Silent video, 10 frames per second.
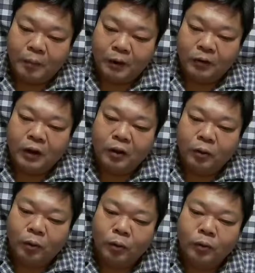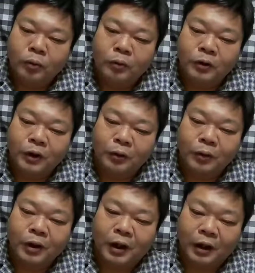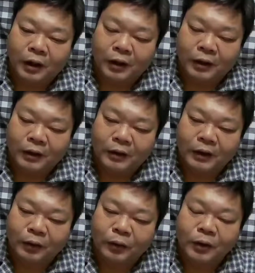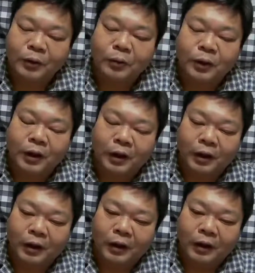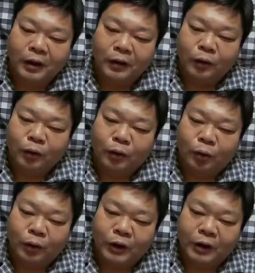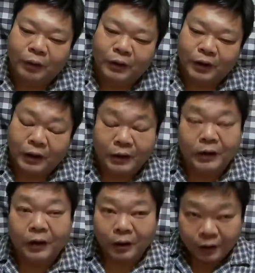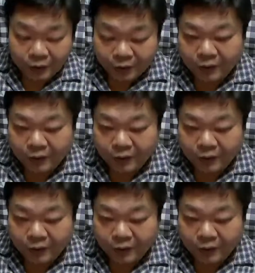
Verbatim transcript: 別にあの音速のジェット機がジェット戦闘機が飛んできたわけじゃないですからね